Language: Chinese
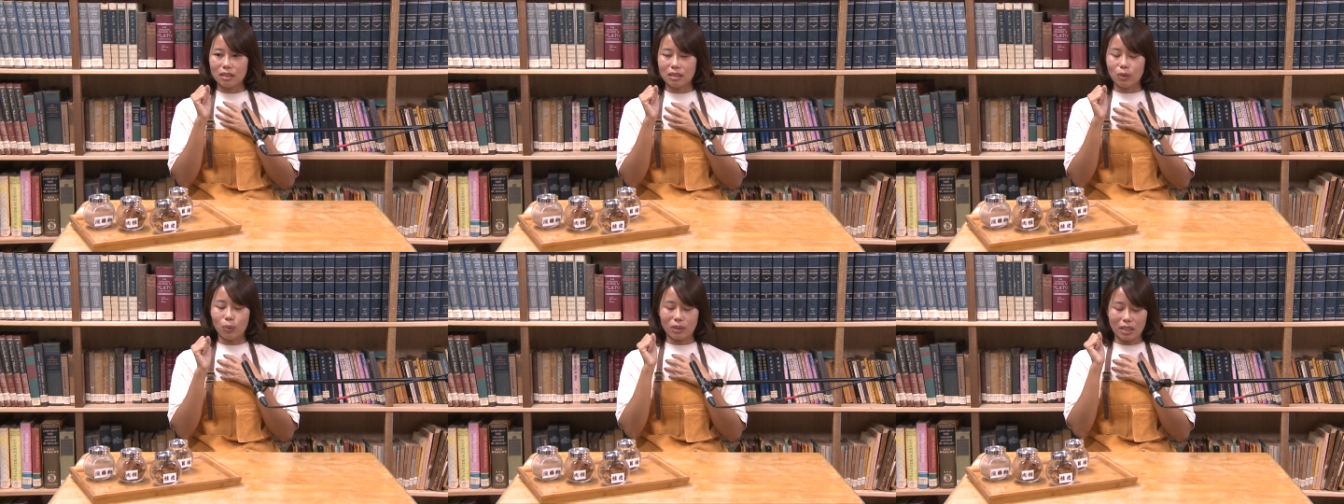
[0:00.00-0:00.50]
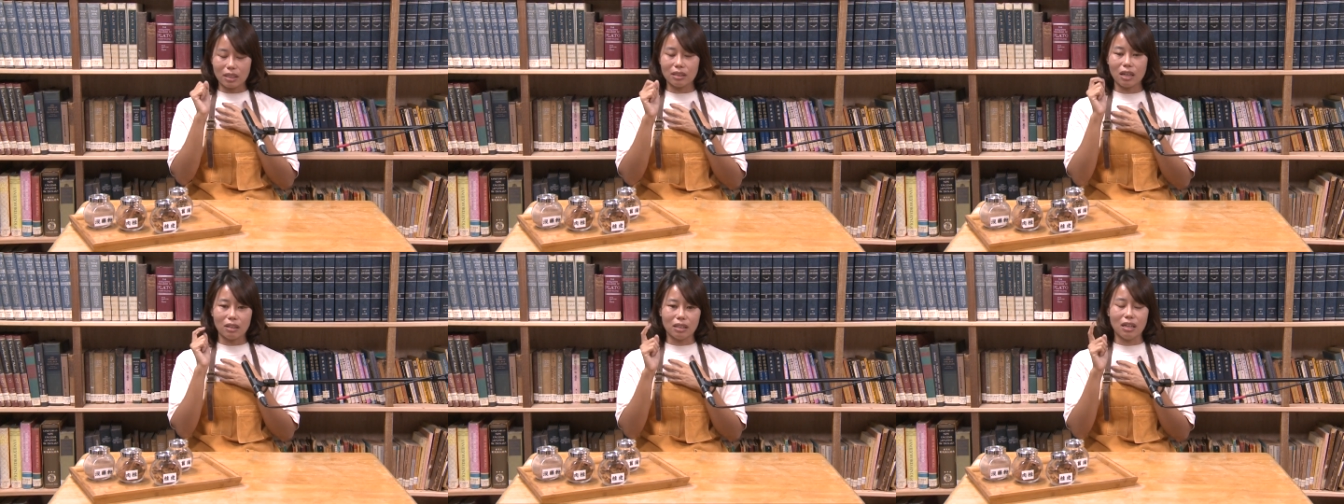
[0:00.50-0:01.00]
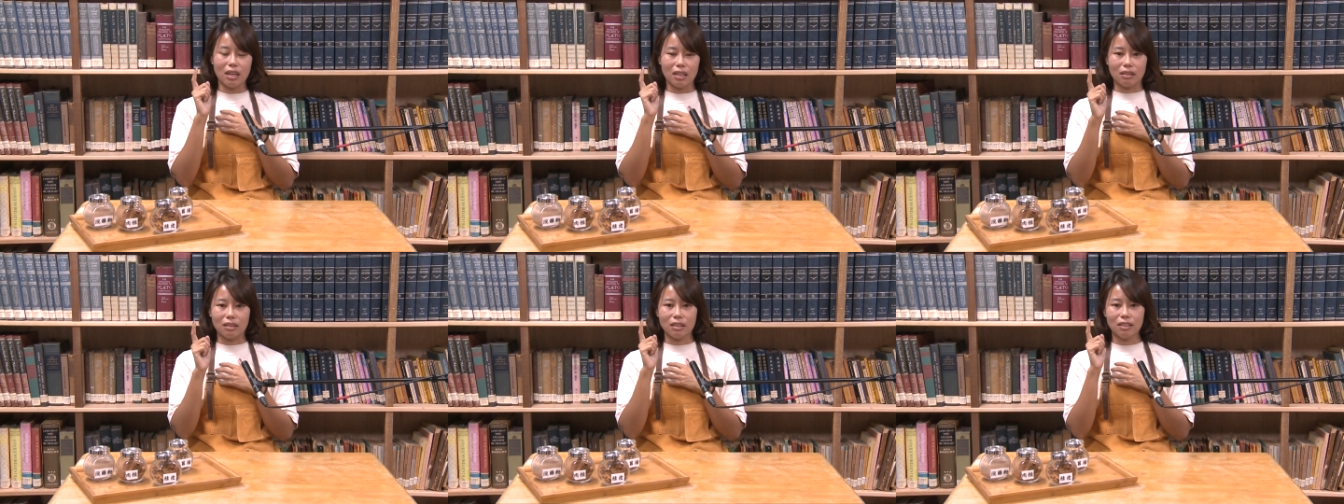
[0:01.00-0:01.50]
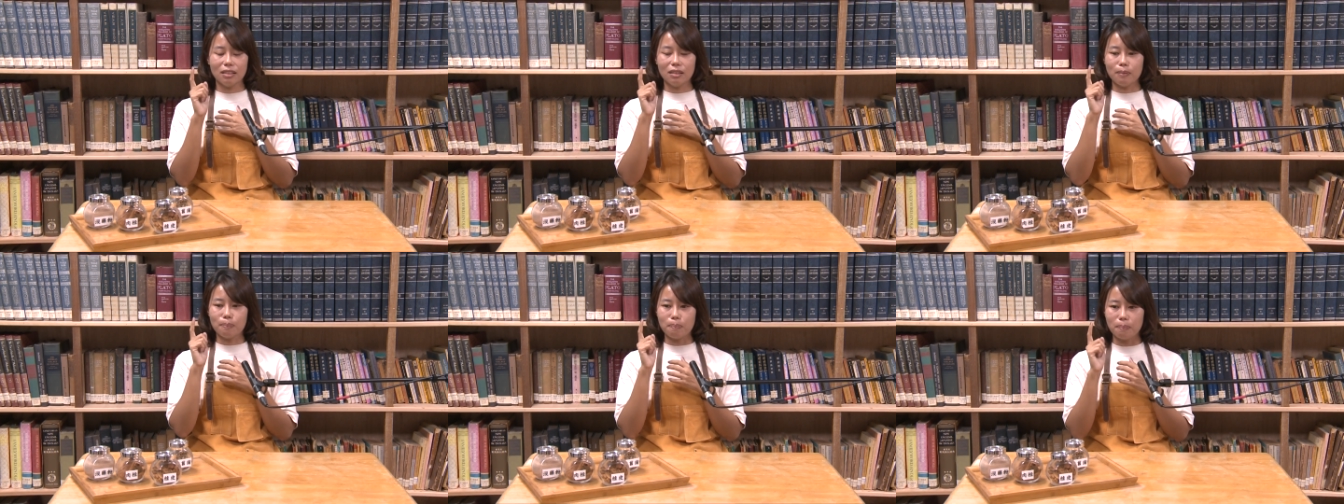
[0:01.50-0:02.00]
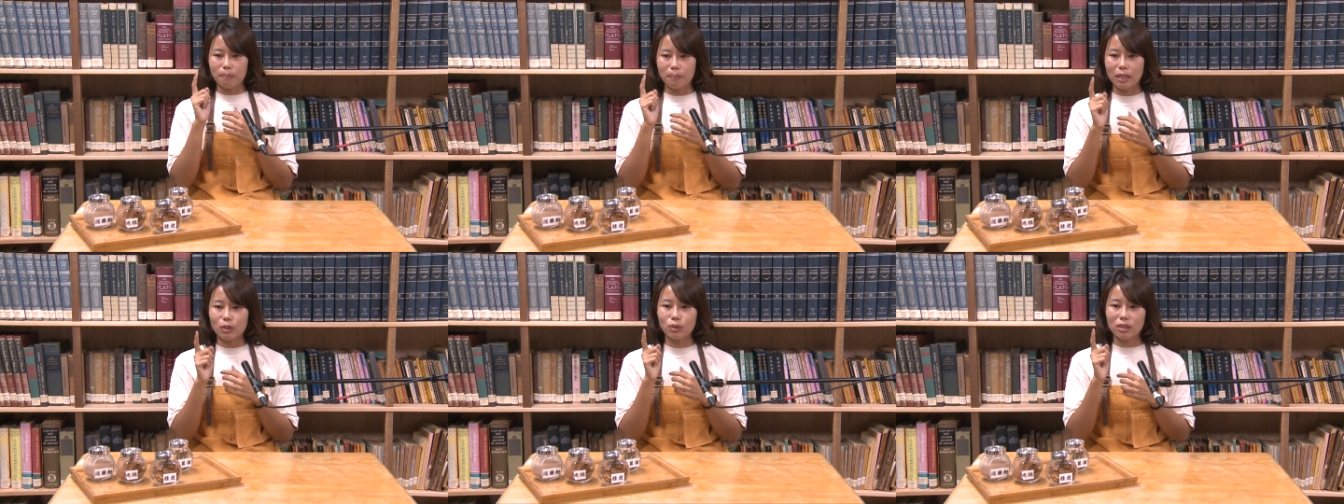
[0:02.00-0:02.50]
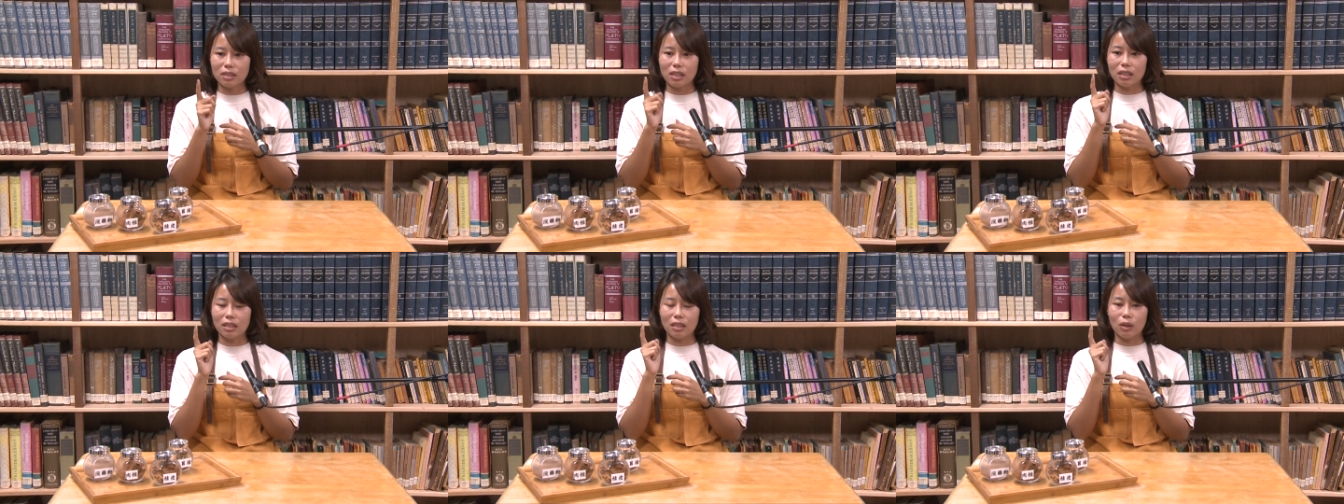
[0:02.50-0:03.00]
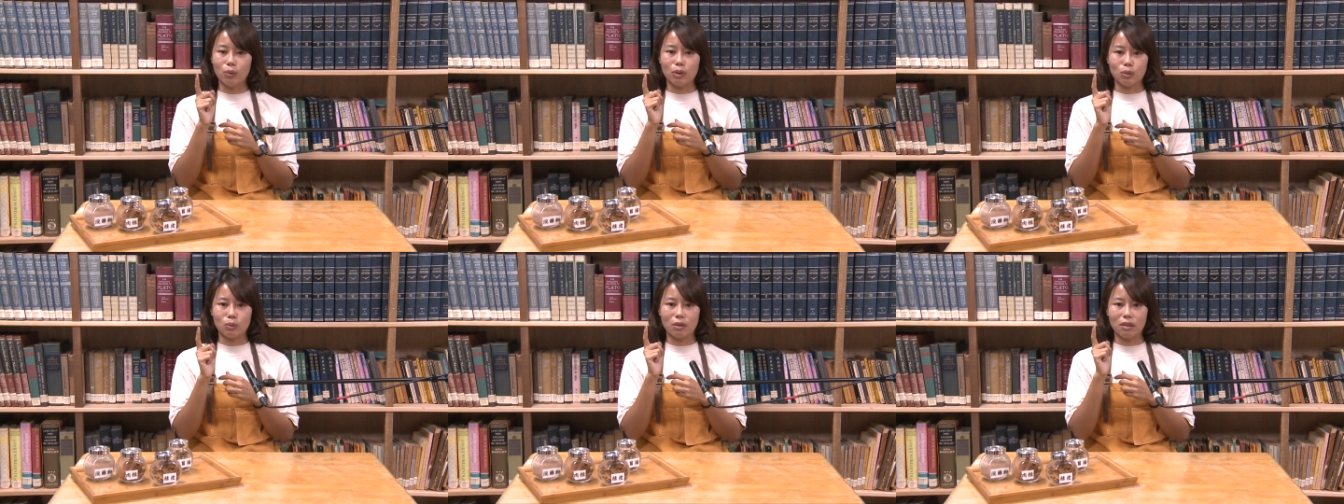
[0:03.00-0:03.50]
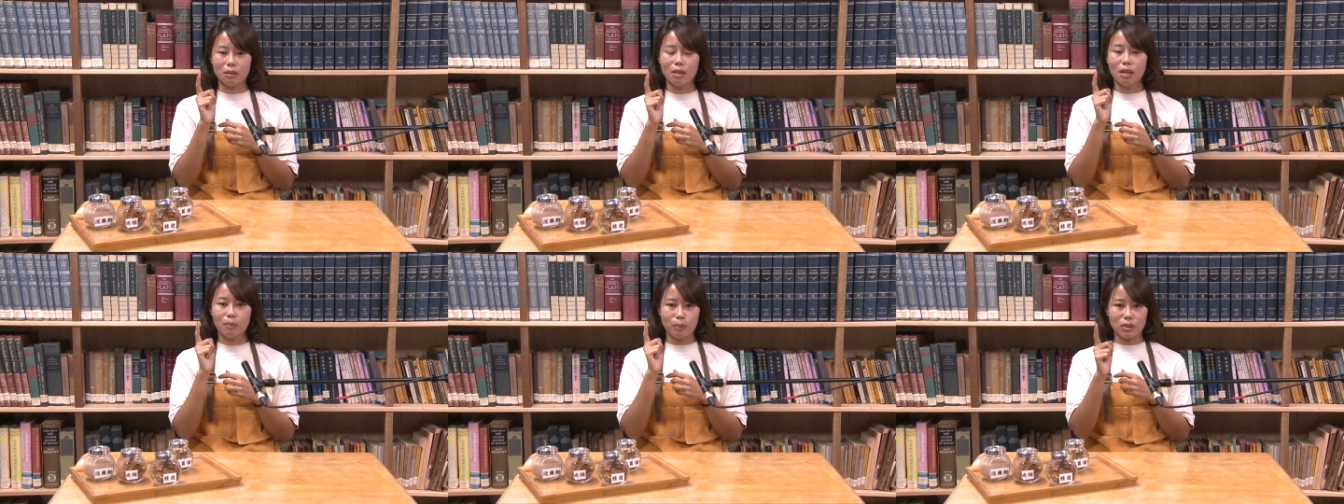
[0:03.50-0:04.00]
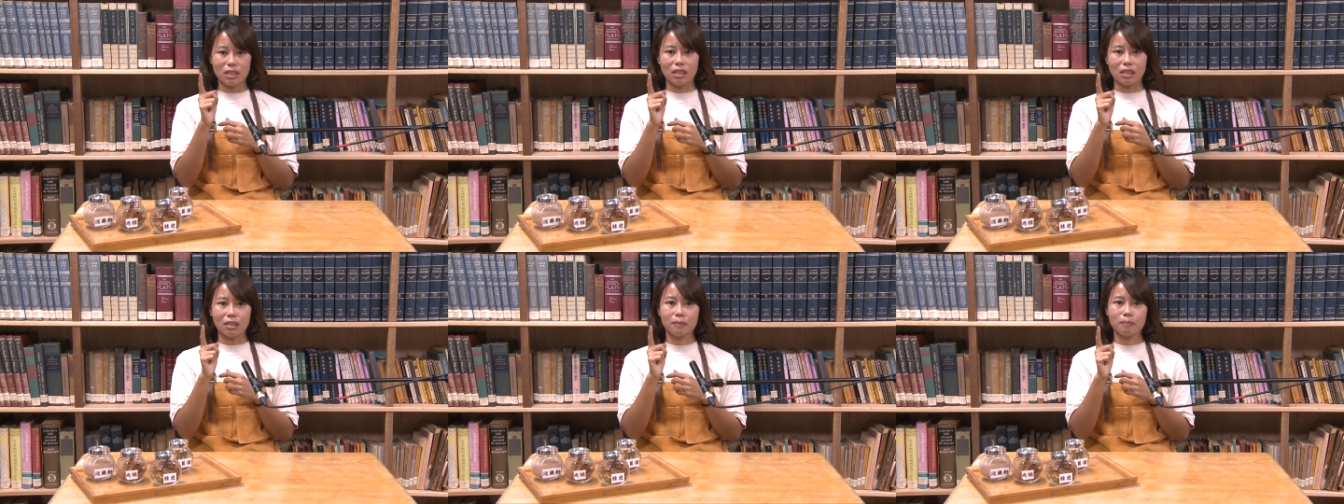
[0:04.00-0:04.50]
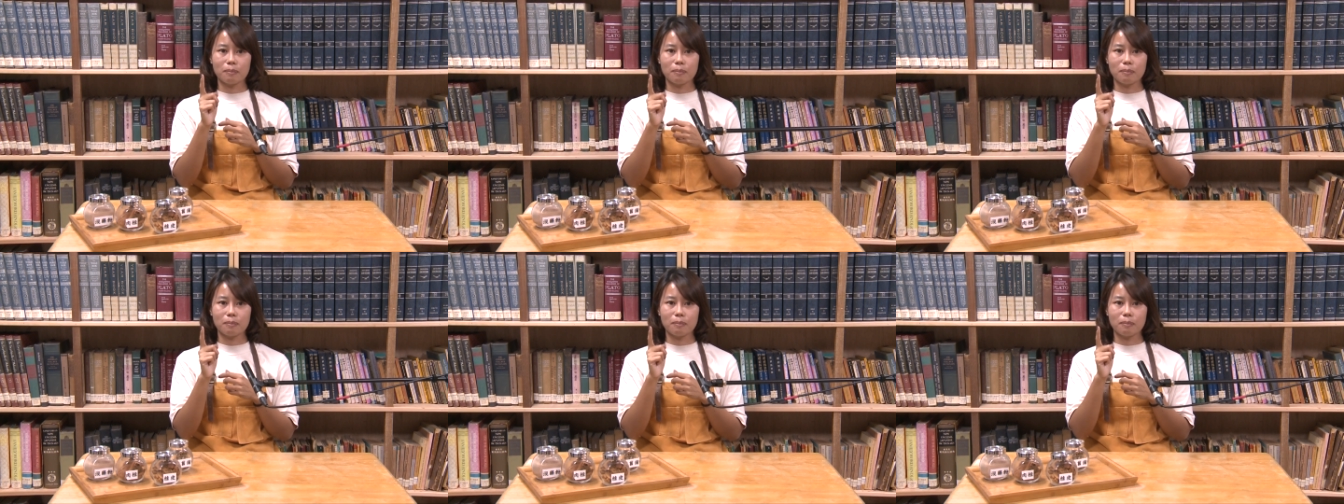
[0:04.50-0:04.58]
我听到一个很。明确的声音跟我说：“不行，